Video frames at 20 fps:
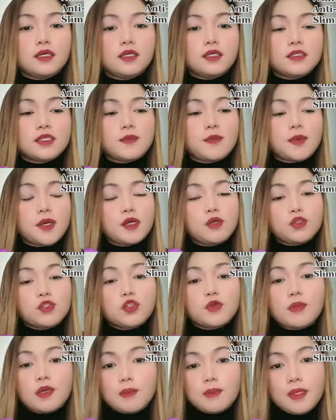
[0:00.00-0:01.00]
sa mga
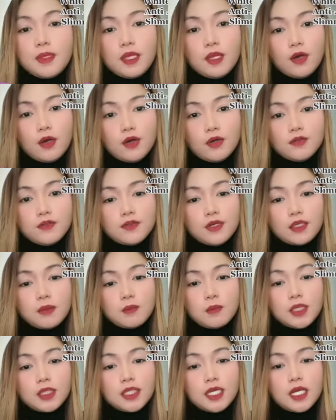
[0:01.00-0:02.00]
gusto mag-peel off at
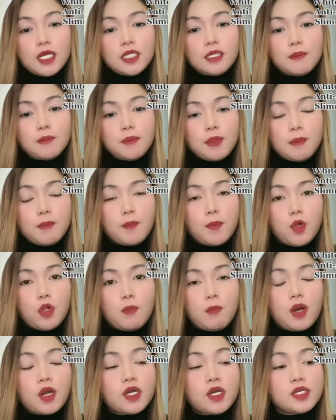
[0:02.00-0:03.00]
magtagal ng pimple
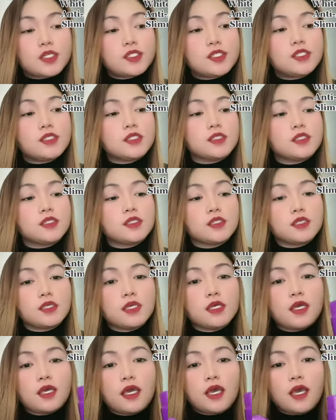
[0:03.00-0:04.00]
marks.
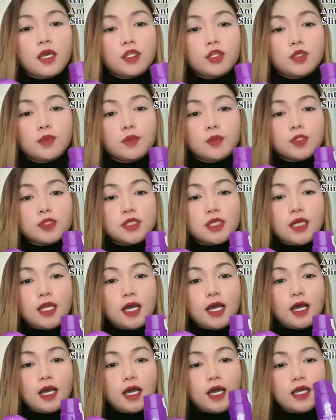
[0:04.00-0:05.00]
Ito po sila
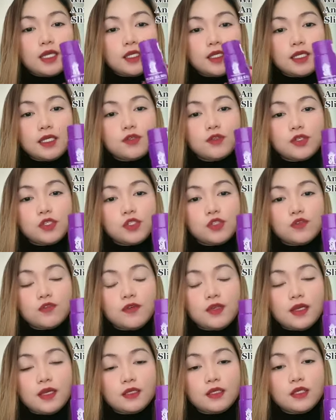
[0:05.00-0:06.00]
ang ating
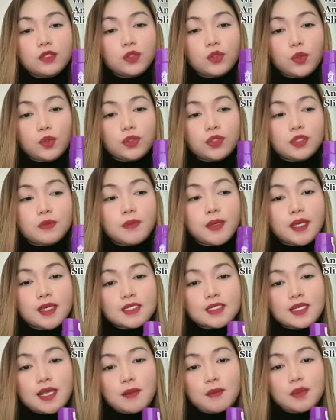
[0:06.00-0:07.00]
rejuvenating toner. May
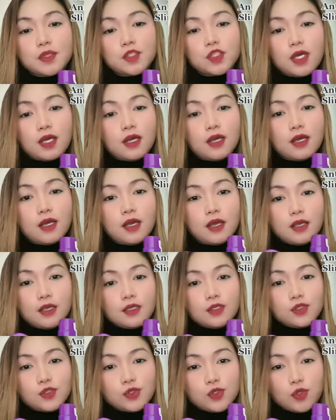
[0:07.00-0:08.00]
kasama siyang
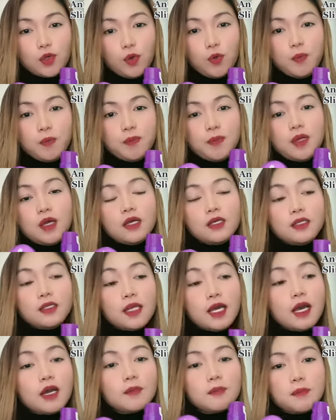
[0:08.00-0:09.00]
soap
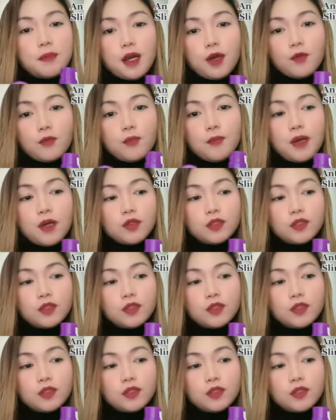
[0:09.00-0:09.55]
na ang bango-bango